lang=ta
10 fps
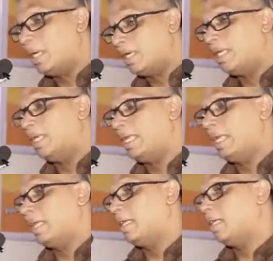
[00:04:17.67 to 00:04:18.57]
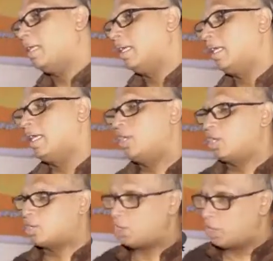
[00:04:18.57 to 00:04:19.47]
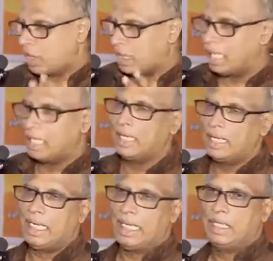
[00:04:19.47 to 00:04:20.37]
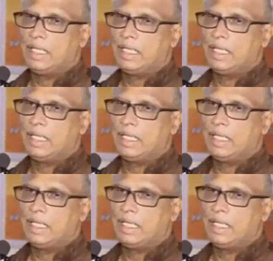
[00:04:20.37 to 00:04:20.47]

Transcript: மண்களிலே எங்களுடைய சொந்த நிலங்களிலே